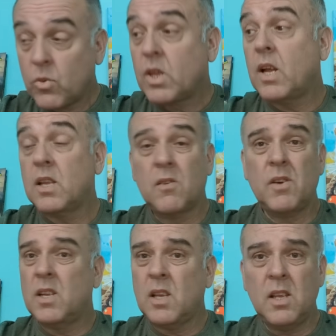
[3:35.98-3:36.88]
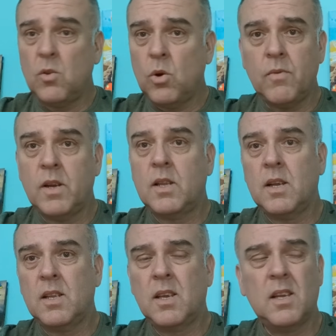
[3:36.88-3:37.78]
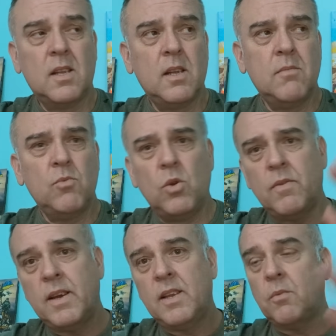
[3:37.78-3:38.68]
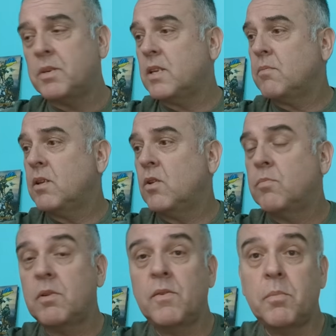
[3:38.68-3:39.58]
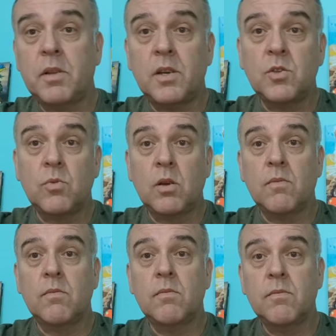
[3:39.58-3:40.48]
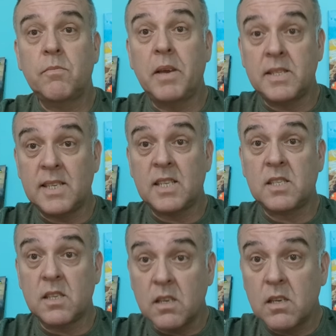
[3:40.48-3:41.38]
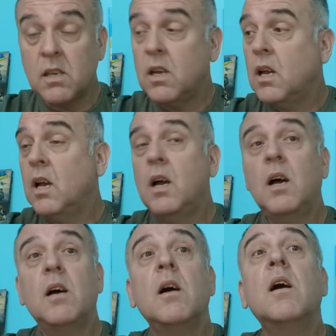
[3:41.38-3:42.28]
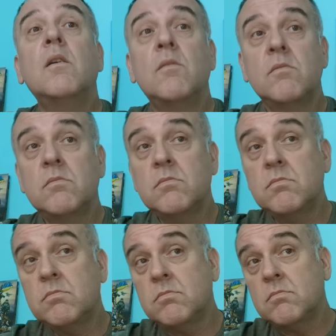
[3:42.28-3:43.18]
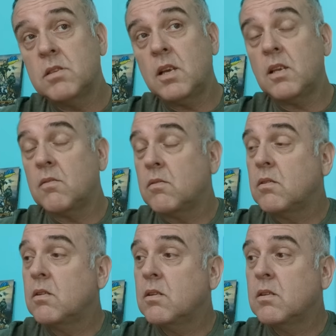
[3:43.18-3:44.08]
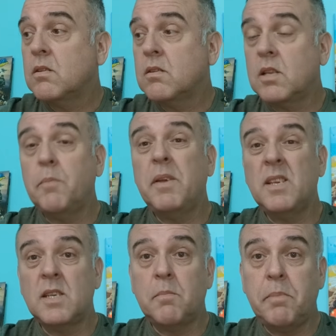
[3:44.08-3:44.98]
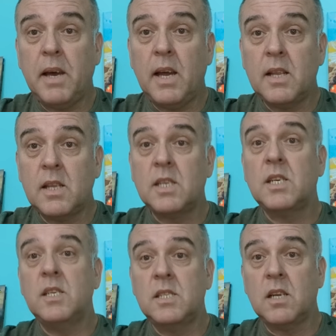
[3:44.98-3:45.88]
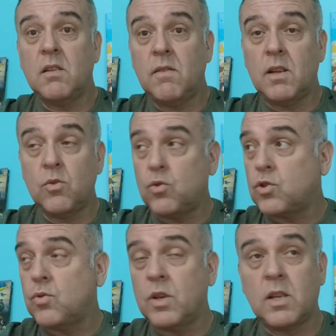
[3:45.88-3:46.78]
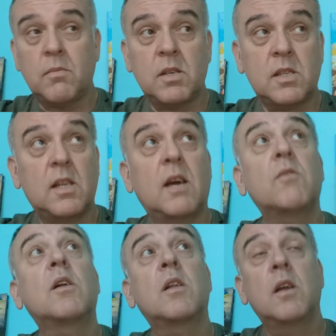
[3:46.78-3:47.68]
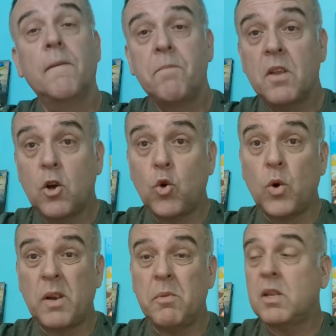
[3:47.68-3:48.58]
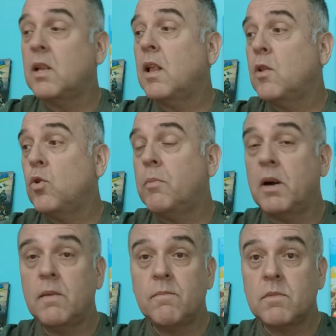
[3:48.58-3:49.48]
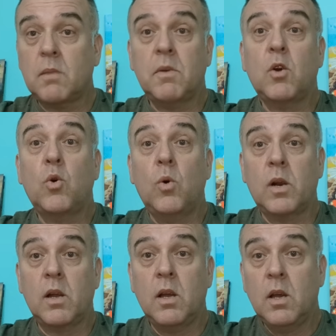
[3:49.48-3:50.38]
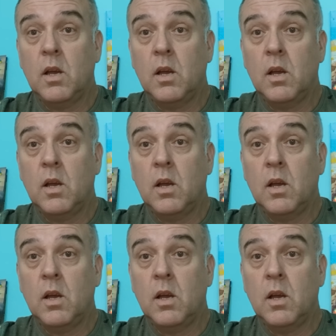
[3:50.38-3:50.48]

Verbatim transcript: танков. Это не новые танки. Это новые они вообще там делают по 2-3 по штуки в месяц. А вот эти вот. Т-55, Т-62, ну то, что у них там на складах вот горы металлолома, там их горы,